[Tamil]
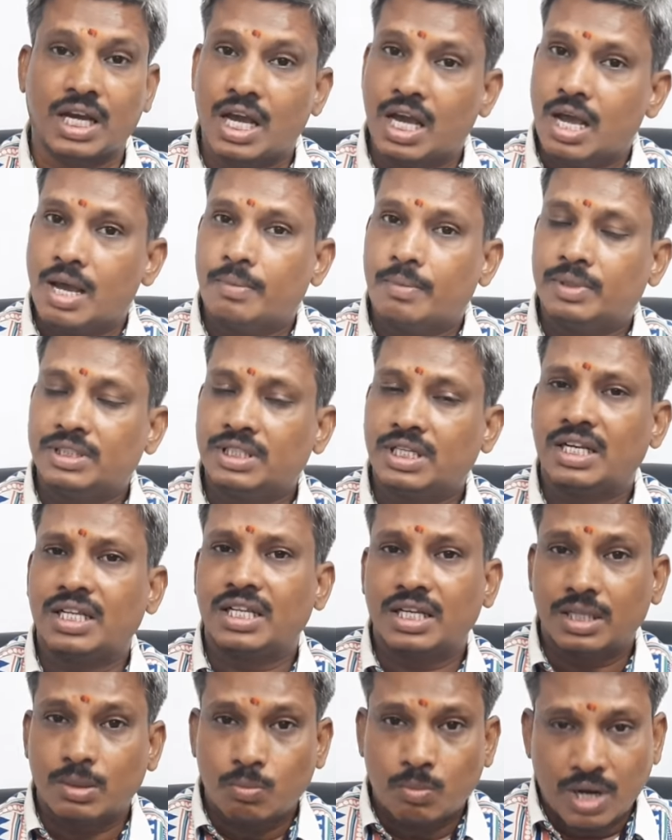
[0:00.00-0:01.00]
இந்த
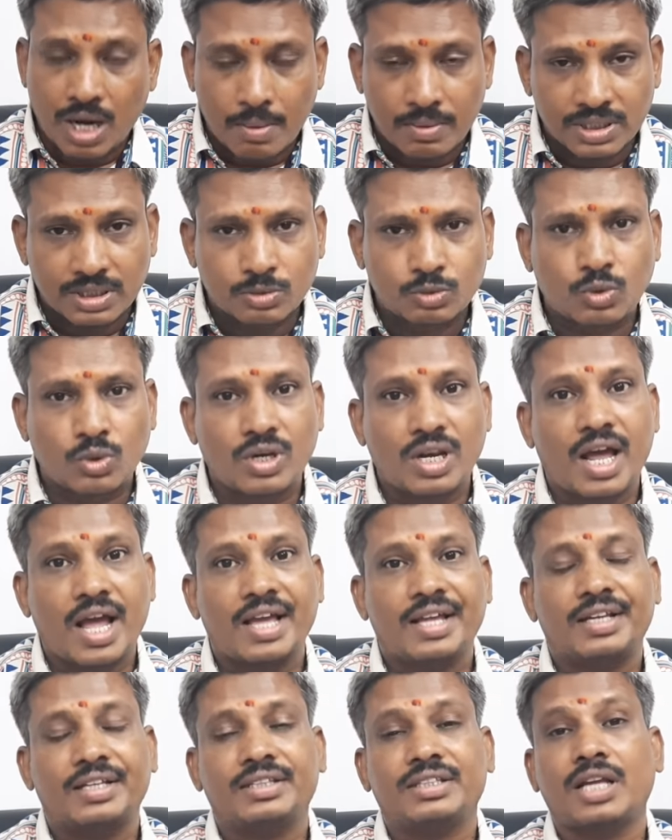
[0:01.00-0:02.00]
நிலையில் ஆயிரத்தி
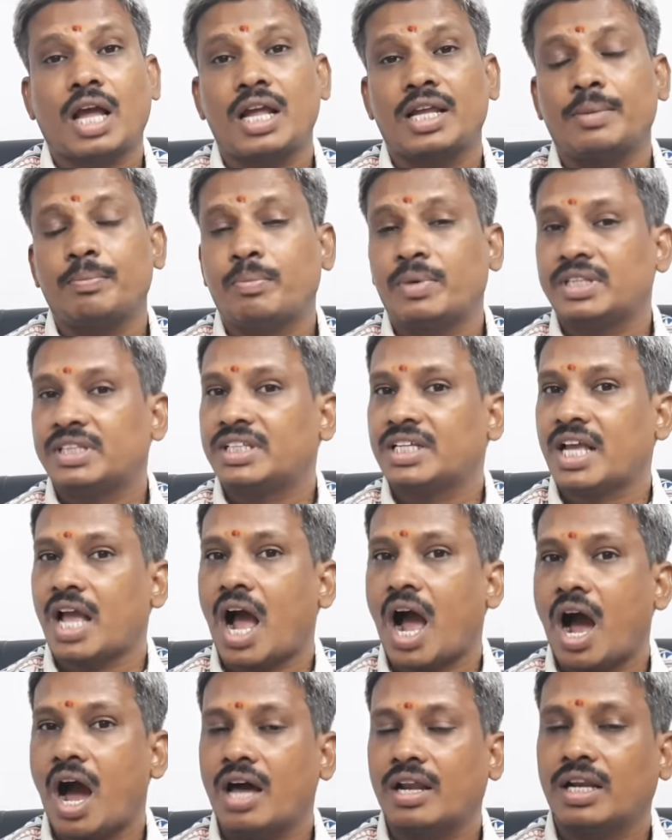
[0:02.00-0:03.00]
தொள்ளாயிரத்தி ஐம்பத்தி
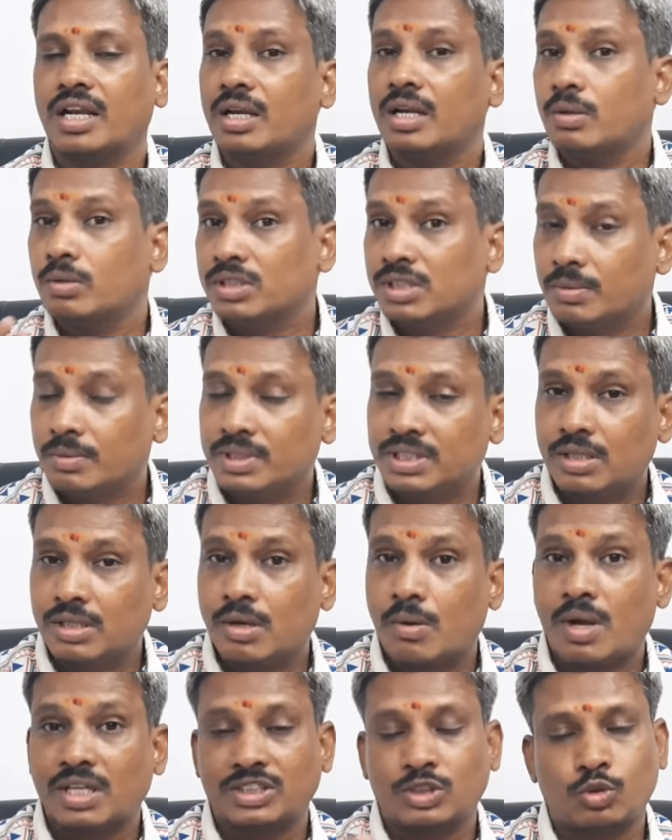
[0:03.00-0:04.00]
ஆறில் இந்து
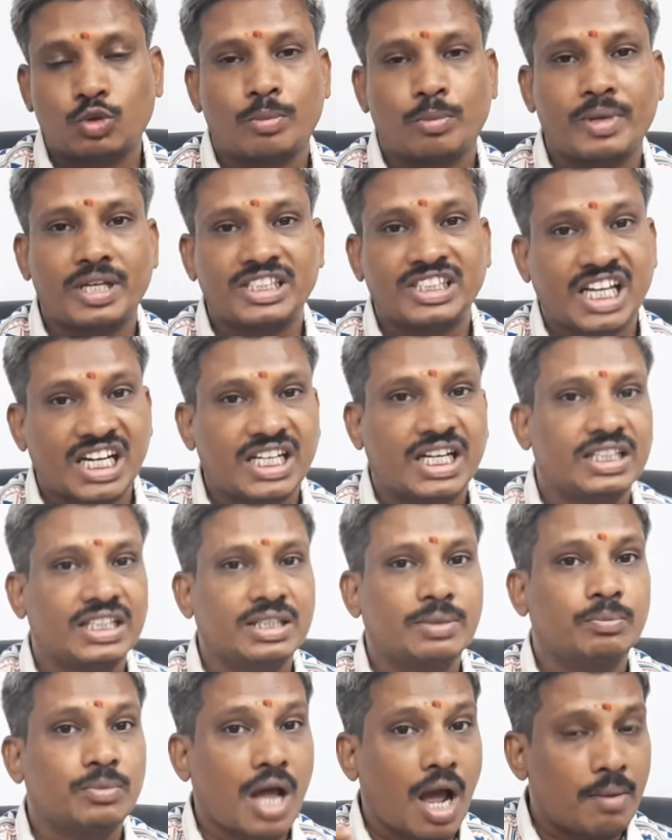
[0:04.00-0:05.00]
வாரிசுரிமை சட்டம்
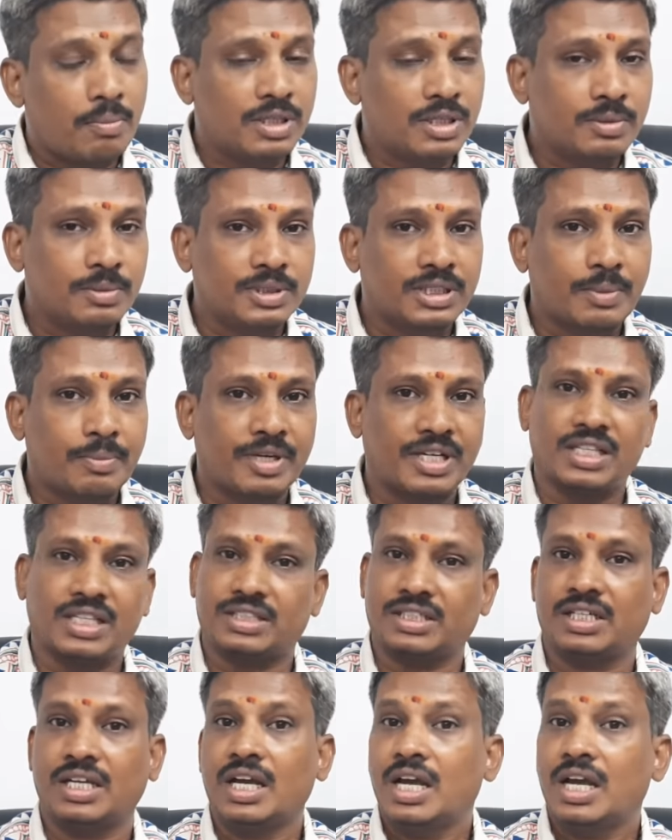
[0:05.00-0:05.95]
அமல்படுத்தப்பட்டது